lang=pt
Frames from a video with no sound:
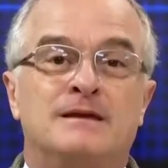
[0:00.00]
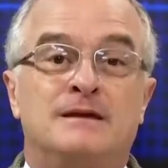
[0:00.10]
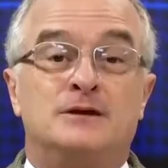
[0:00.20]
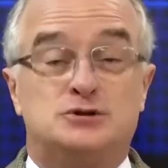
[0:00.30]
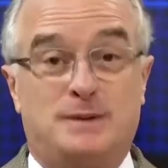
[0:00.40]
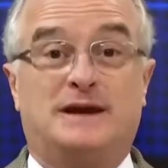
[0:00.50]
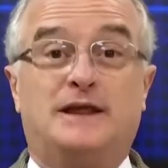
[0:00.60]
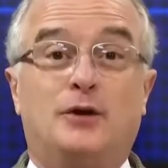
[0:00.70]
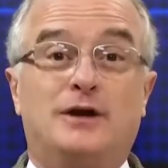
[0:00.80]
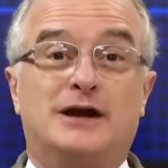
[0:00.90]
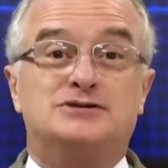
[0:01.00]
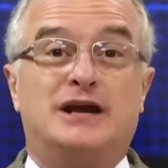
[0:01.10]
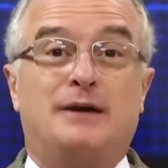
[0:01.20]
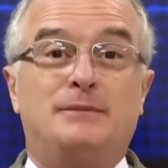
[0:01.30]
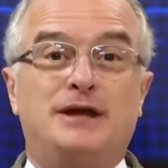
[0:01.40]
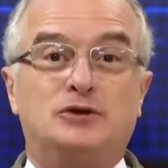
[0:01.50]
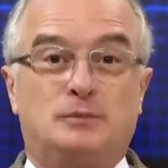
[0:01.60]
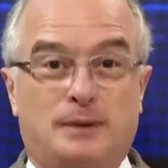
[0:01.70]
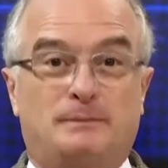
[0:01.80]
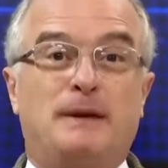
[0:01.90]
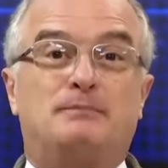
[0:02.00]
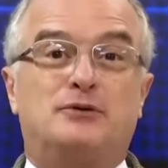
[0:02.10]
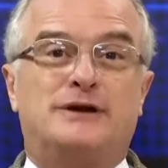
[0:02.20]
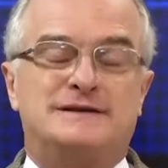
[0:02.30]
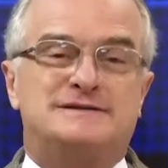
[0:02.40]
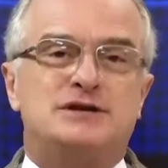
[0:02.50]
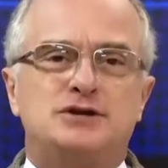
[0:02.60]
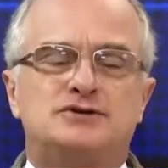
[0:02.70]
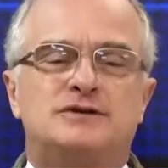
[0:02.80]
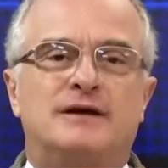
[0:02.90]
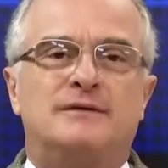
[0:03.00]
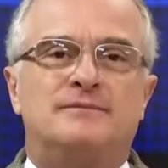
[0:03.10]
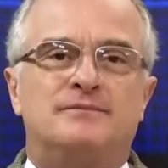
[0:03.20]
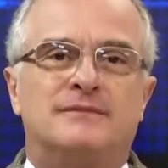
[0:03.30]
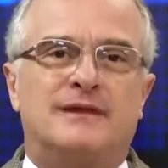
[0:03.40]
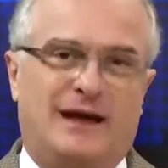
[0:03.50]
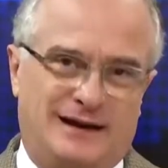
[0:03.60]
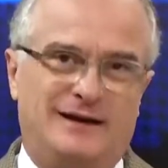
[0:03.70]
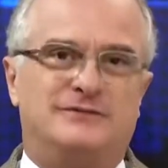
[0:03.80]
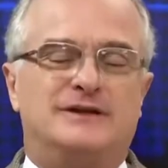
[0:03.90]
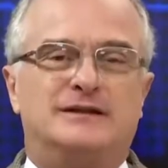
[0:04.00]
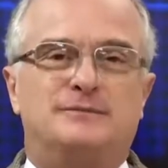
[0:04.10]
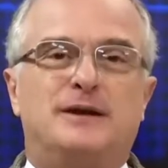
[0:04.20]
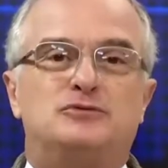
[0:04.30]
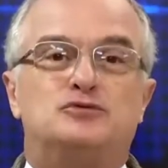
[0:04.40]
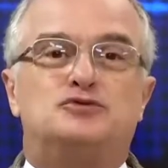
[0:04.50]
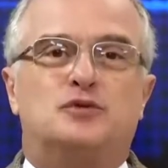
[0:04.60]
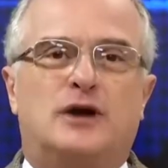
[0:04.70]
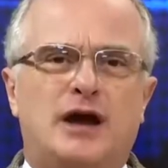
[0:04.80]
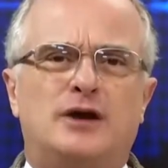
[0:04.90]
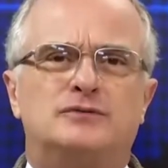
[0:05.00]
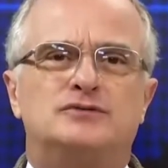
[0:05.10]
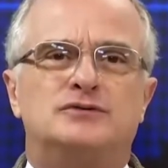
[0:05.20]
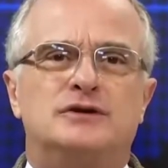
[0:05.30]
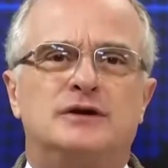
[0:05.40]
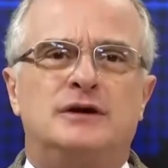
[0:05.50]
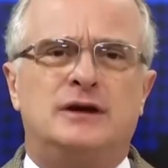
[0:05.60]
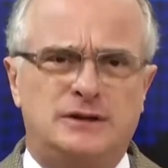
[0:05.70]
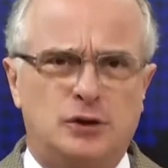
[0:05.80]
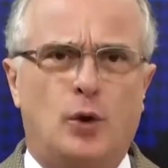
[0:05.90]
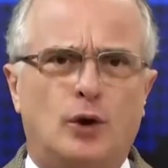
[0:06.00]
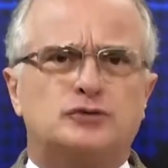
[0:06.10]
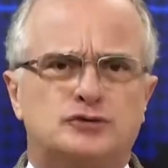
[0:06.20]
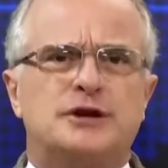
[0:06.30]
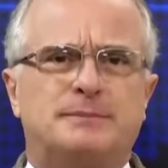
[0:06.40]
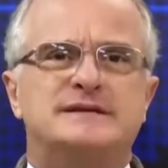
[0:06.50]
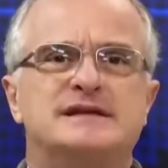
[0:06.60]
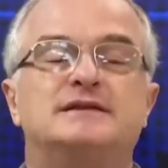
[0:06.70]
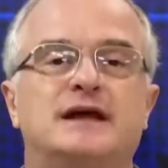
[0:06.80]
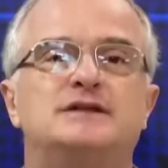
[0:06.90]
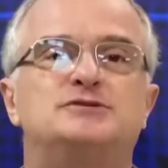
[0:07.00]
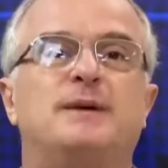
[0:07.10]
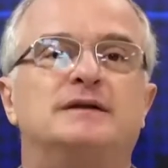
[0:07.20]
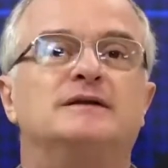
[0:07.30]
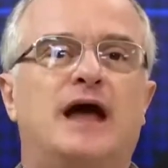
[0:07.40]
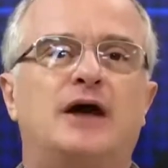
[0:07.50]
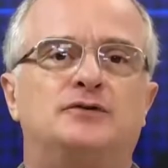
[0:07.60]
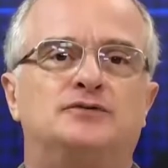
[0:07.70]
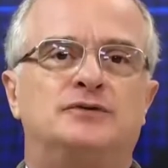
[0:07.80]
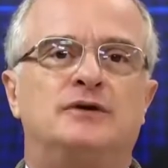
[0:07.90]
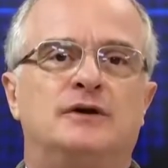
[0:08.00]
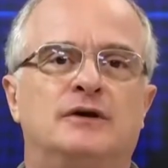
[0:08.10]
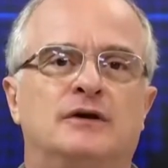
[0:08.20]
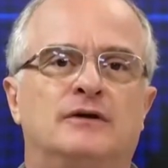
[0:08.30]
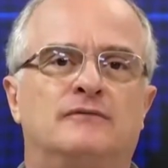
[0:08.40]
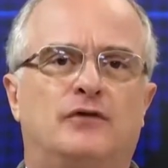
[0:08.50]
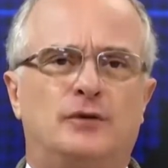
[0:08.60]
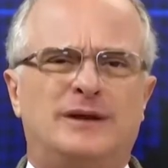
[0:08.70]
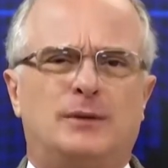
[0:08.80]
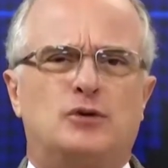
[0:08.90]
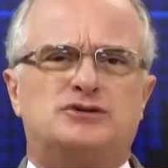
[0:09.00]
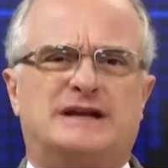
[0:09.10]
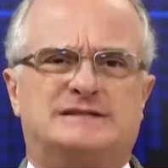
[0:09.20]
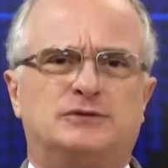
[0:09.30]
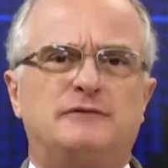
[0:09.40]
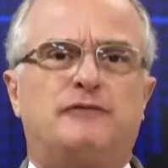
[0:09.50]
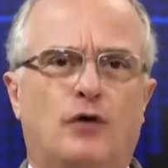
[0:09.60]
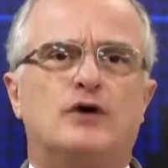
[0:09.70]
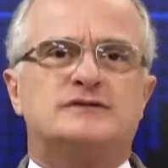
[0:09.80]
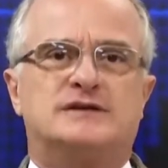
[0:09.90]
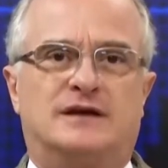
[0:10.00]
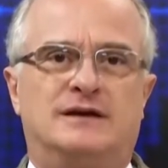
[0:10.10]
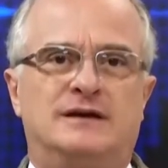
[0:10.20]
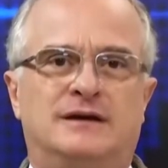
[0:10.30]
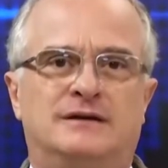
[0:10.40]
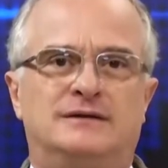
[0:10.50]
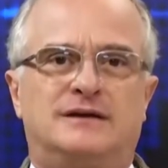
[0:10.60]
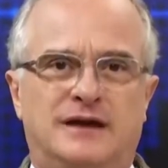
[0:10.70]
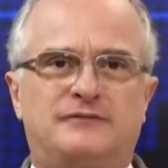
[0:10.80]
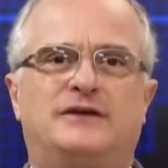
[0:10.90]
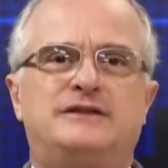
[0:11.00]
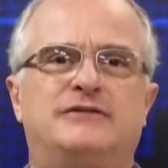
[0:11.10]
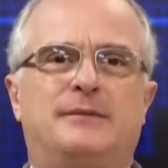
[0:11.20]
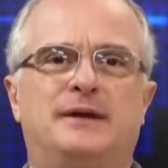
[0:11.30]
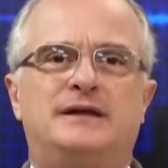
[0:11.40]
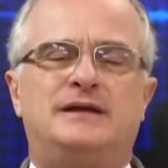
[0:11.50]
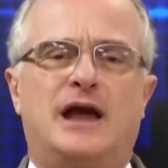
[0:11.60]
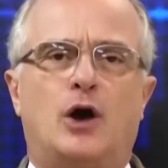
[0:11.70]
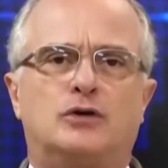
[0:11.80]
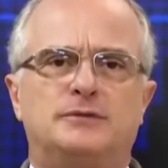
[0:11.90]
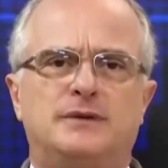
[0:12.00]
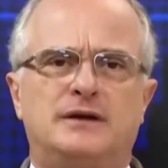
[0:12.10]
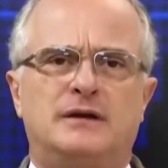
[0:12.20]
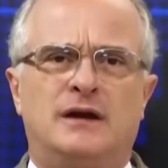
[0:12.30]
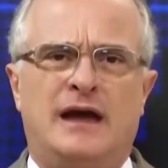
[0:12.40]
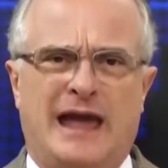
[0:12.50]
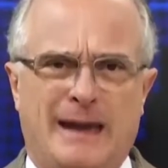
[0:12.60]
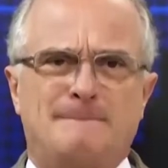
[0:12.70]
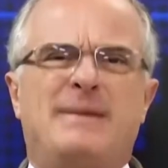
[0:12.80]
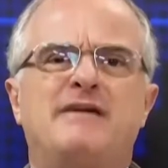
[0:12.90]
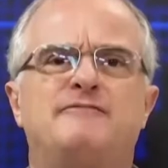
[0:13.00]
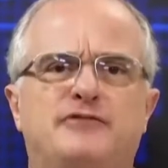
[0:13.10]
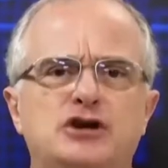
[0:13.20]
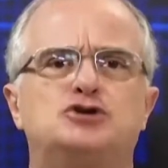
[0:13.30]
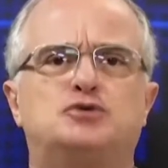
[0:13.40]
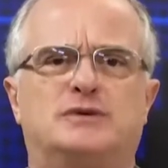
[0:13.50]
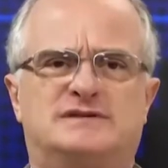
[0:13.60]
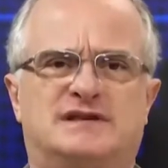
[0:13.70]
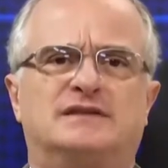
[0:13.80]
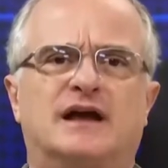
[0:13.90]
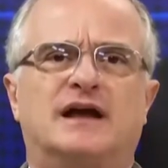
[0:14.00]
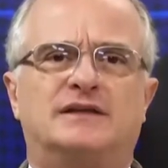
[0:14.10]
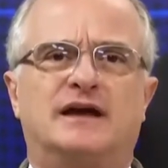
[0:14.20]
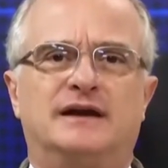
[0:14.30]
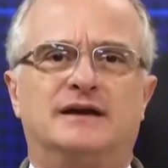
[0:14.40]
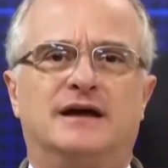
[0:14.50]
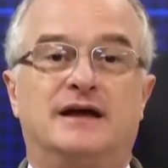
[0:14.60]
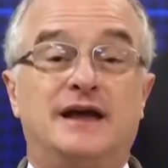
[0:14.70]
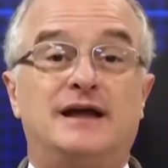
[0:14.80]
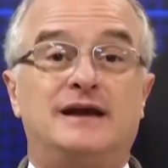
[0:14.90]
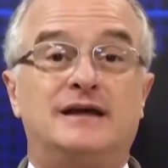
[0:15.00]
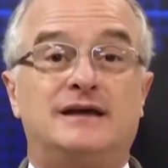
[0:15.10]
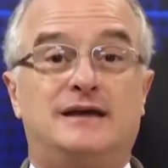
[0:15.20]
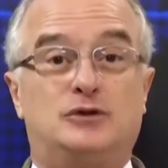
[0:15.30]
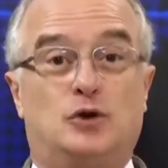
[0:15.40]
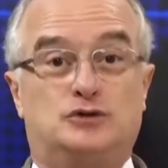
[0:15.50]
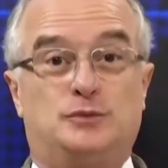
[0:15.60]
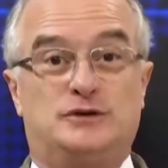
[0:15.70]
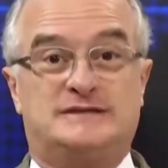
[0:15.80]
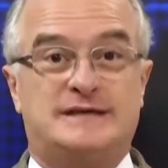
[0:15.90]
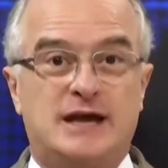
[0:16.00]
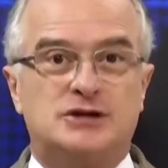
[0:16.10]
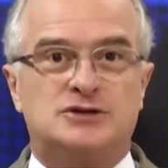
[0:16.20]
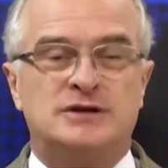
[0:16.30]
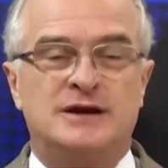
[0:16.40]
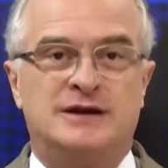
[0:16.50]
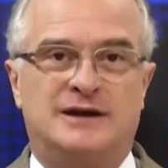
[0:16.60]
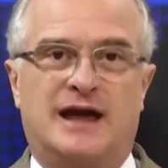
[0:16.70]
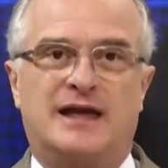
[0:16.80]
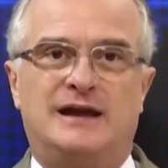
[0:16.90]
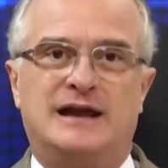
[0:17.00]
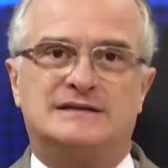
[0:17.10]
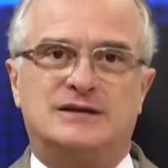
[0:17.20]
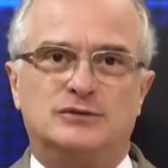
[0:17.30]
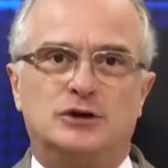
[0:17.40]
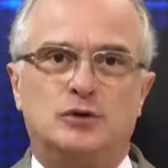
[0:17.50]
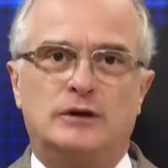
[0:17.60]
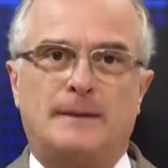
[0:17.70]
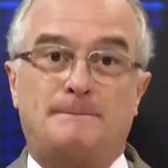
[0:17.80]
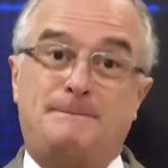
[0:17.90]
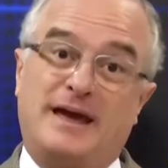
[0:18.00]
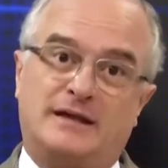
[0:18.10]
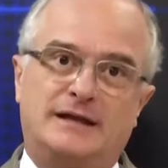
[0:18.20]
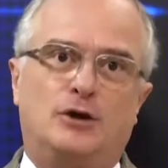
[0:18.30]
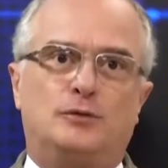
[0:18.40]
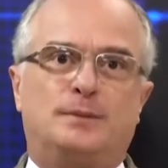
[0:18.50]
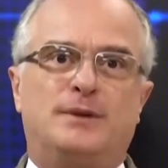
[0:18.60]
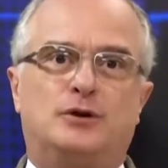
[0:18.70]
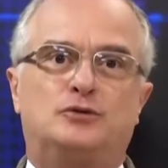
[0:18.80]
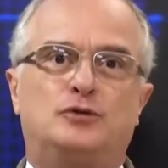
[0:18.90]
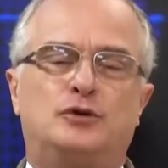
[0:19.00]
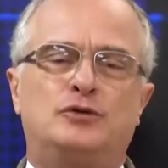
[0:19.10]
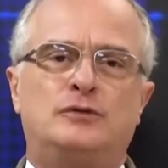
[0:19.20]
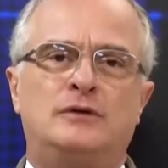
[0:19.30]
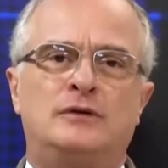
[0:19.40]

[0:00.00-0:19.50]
Esperidão e Ângela Min, do PP Progressista, além, evidentemente, dos tucanos e de outros representantes partidários. Foi uma demonstração de força, de que efetivamente Alckmin é bem visto em Santa Catarina. Ele que em 2006, na reeleição de Lula, perdeu no primeiro turno,